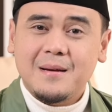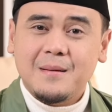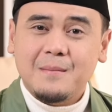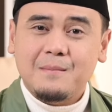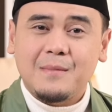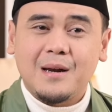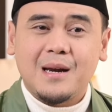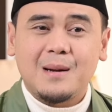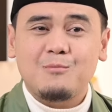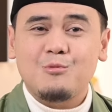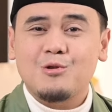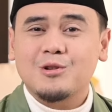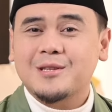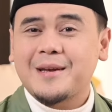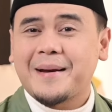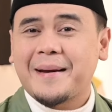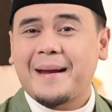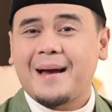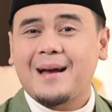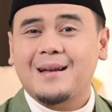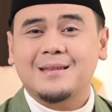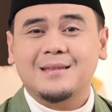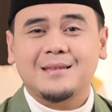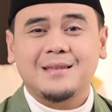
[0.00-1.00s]
melembutkan
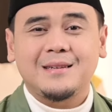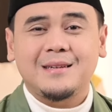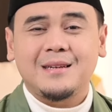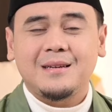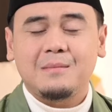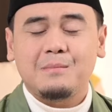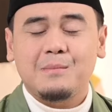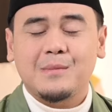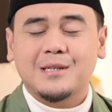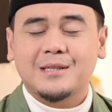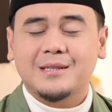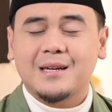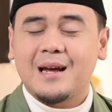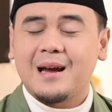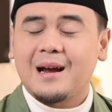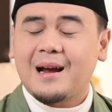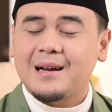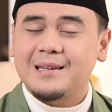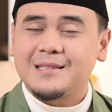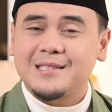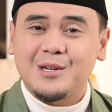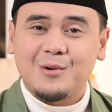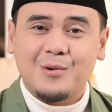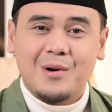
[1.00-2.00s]
hati,
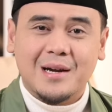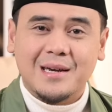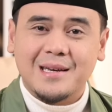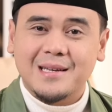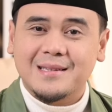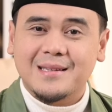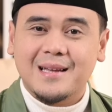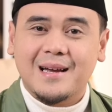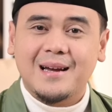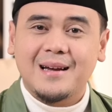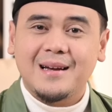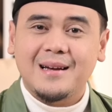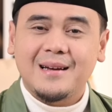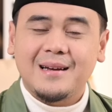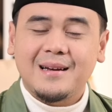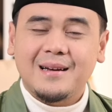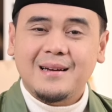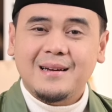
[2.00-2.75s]
menenangkan jiwa kita,